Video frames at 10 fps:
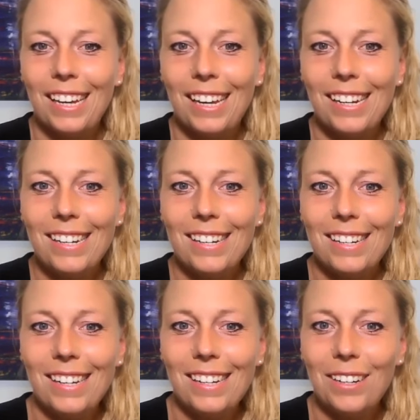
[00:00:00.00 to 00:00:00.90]
hinter
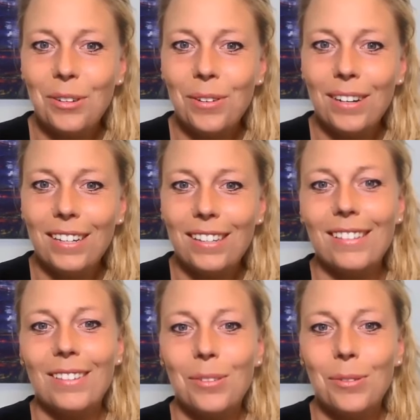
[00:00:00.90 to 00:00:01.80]
die
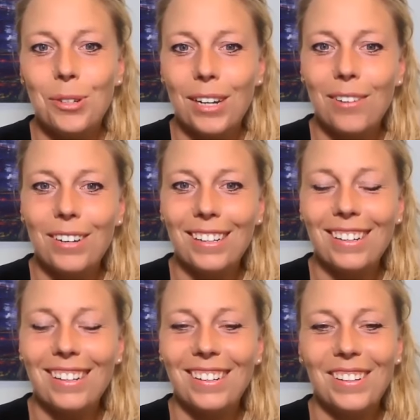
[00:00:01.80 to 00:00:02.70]
Kulissen zu schauen.